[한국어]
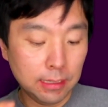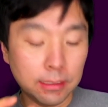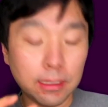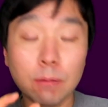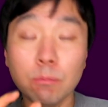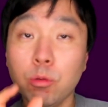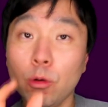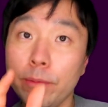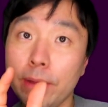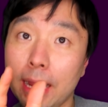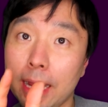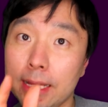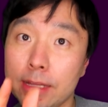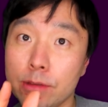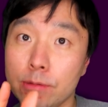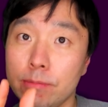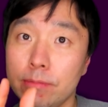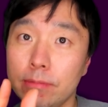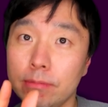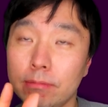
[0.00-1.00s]
딱 보면
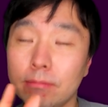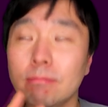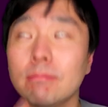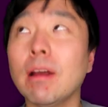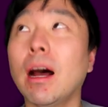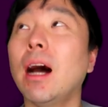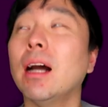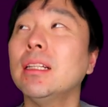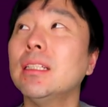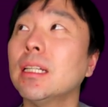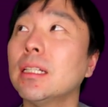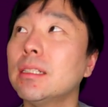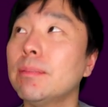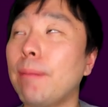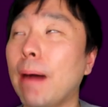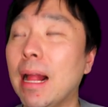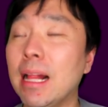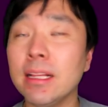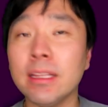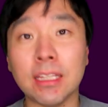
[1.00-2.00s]
한 아, 이제 그
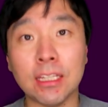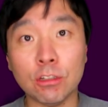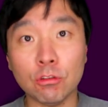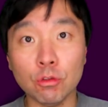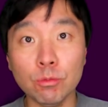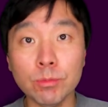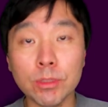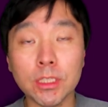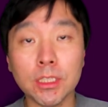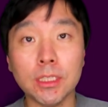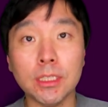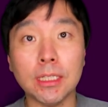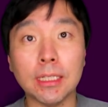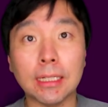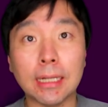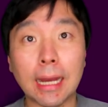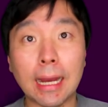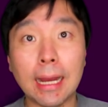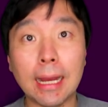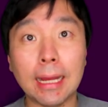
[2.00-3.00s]
발
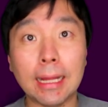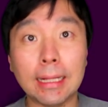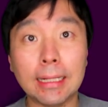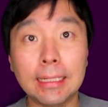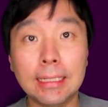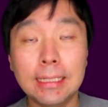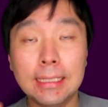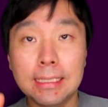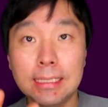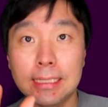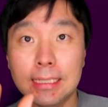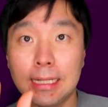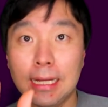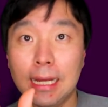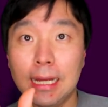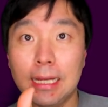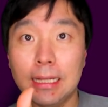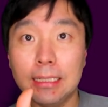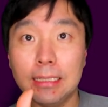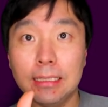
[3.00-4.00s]
뒤꿈치니까
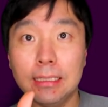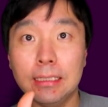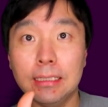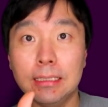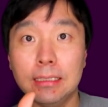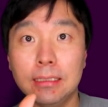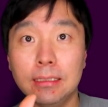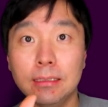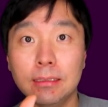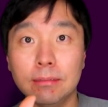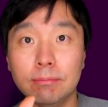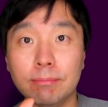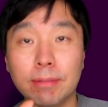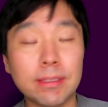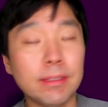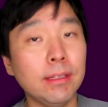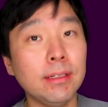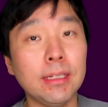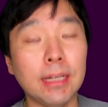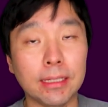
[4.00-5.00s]
한
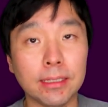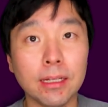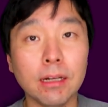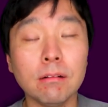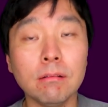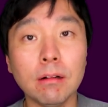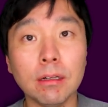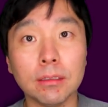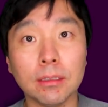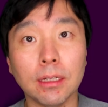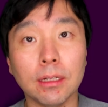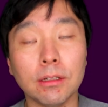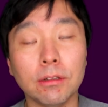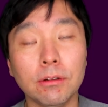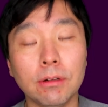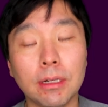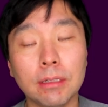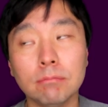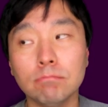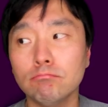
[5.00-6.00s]
몇 센치 안 될 것
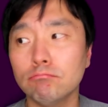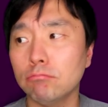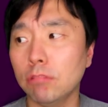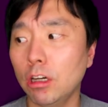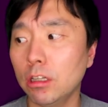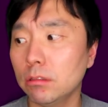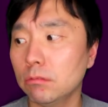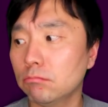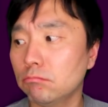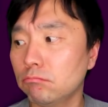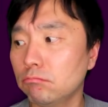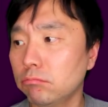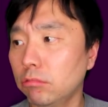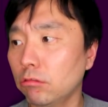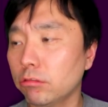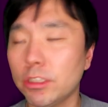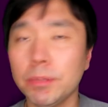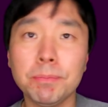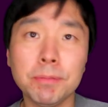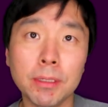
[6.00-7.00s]
같아요. 한 뭐 한뭐
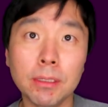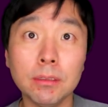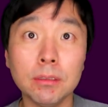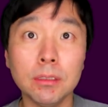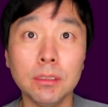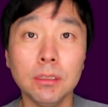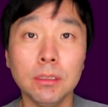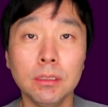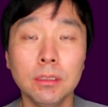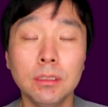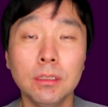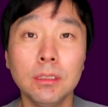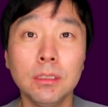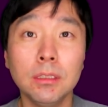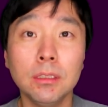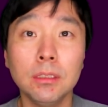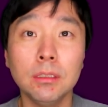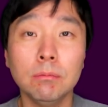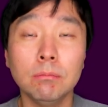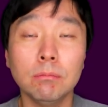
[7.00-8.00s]
뭐 10cm?
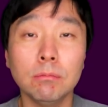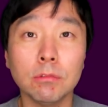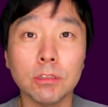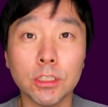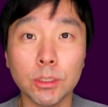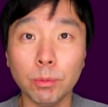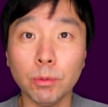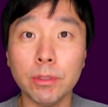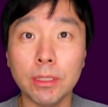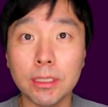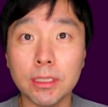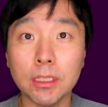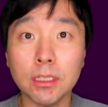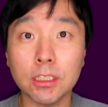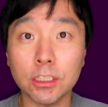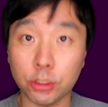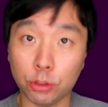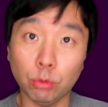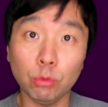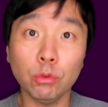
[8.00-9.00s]
뭐
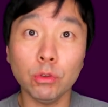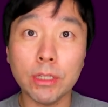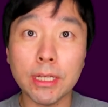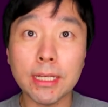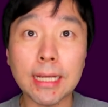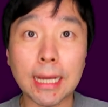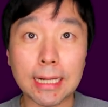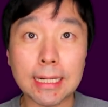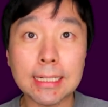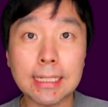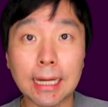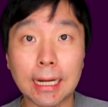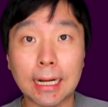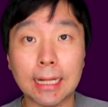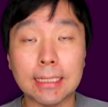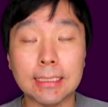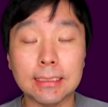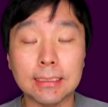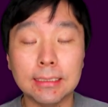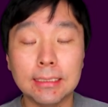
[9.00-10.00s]
15cm 그 정도 되지
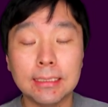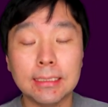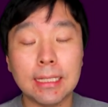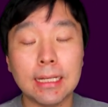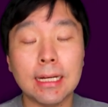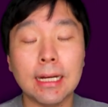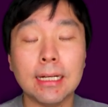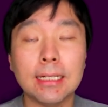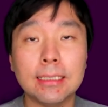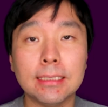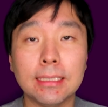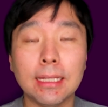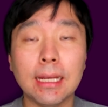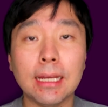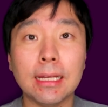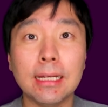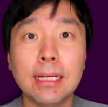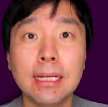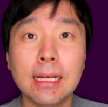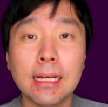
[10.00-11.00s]
않을까라는
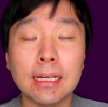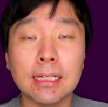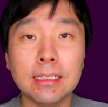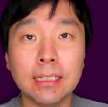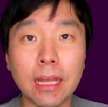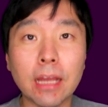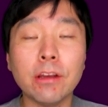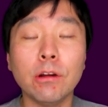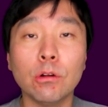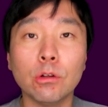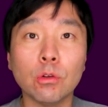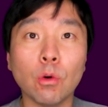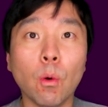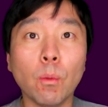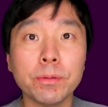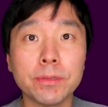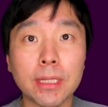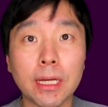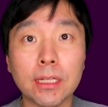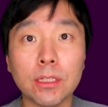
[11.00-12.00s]
생각인데 그게 결국
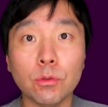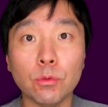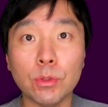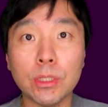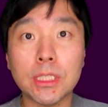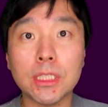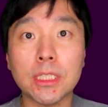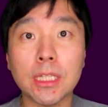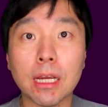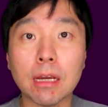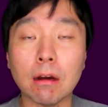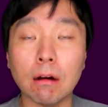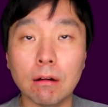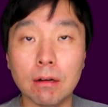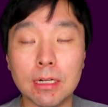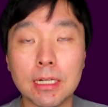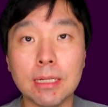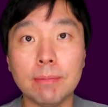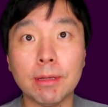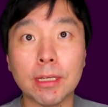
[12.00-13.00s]
옵사이드 위치에
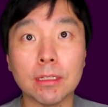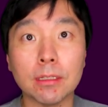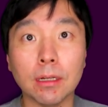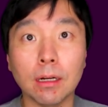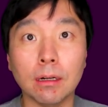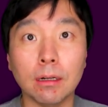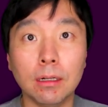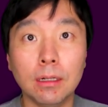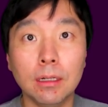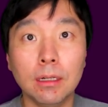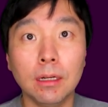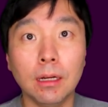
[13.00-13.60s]
걸리면서